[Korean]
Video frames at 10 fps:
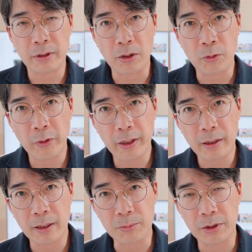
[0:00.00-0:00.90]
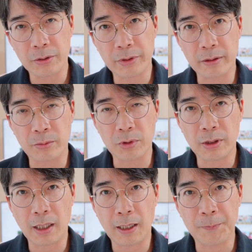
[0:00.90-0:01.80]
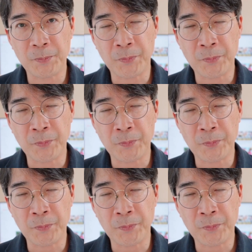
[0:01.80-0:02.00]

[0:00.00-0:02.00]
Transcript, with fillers: 경외감이 될 겁니다.